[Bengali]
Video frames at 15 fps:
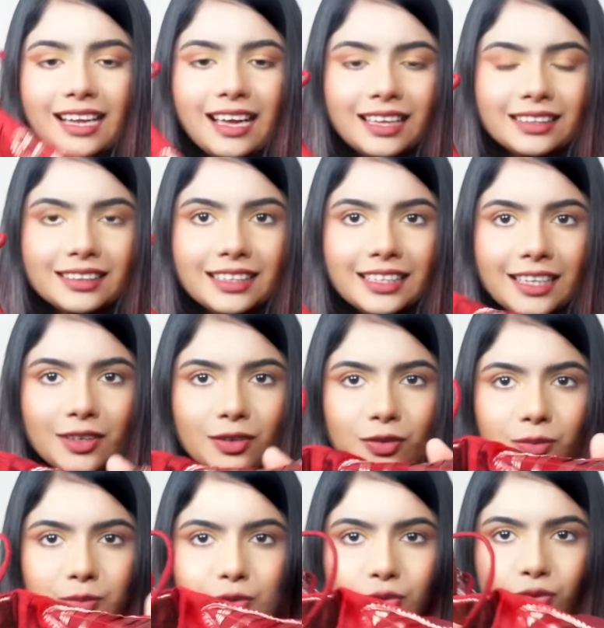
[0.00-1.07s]
হাতে
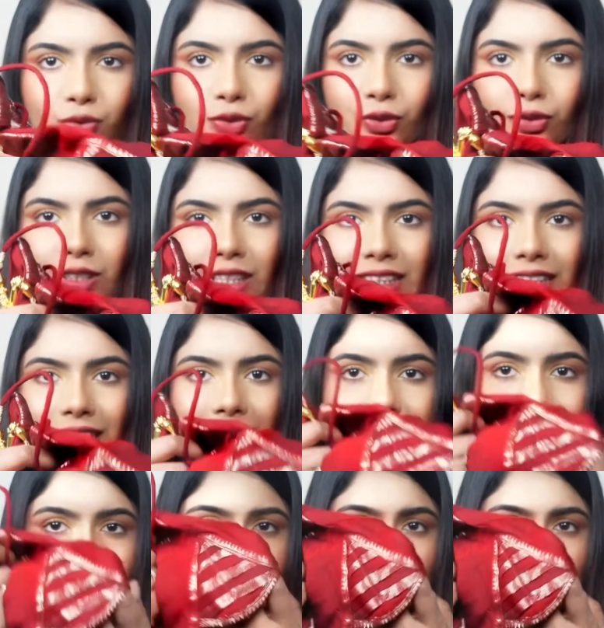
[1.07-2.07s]
এরকম সুন্দর ডিটেইল